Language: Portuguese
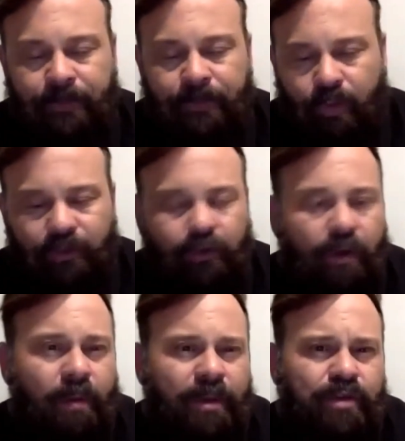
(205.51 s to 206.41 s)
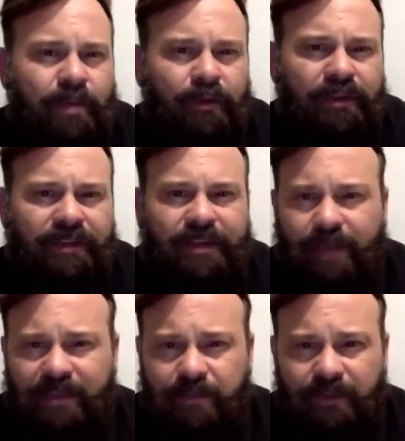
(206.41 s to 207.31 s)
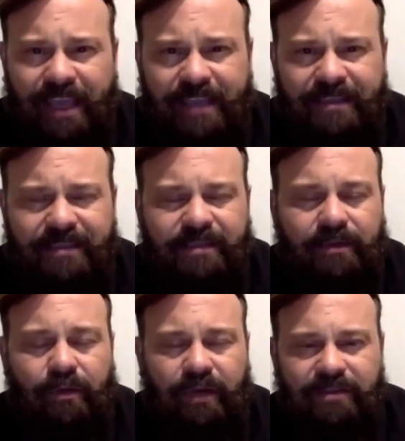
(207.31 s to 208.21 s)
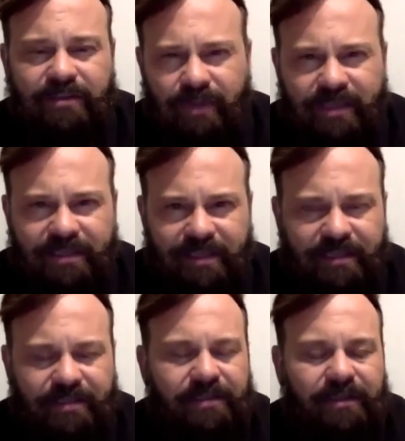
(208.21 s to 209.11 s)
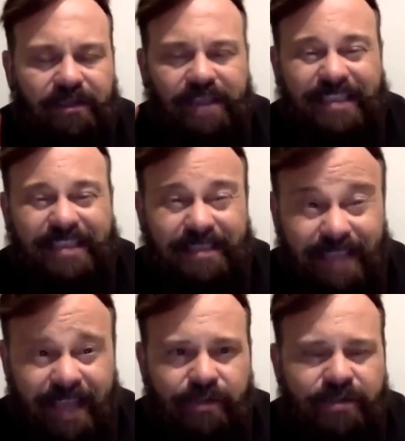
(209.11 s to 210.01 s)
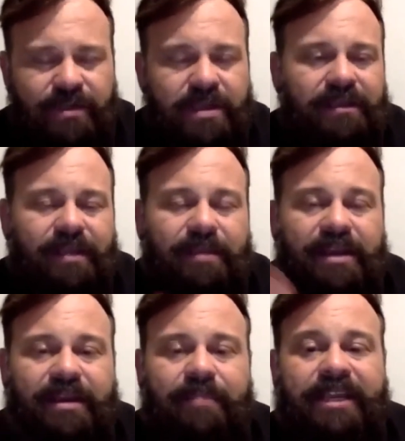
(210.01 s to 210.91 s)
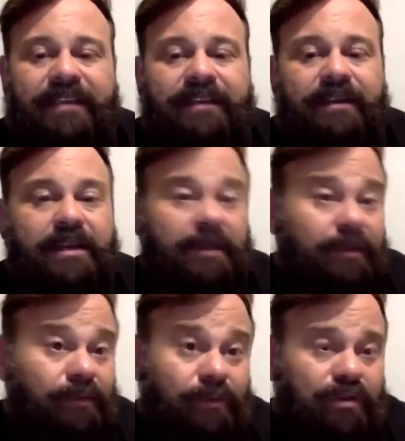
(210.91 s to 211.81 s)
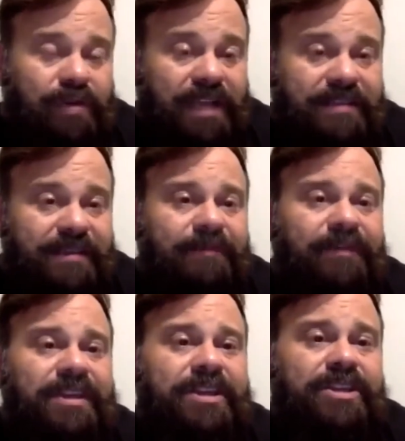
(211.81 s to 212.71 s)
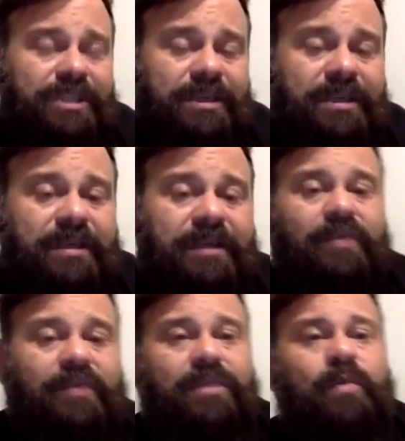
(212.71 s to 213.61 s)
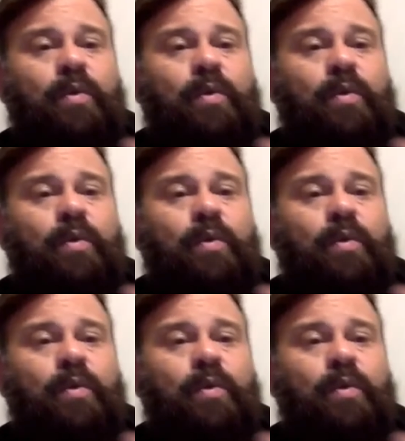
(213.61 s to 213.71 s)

Enquanto normalmente uma luta tem no máximo 10 colorações, né? De 10 estágios, da branca a preta, no nosso caso são 20. Então são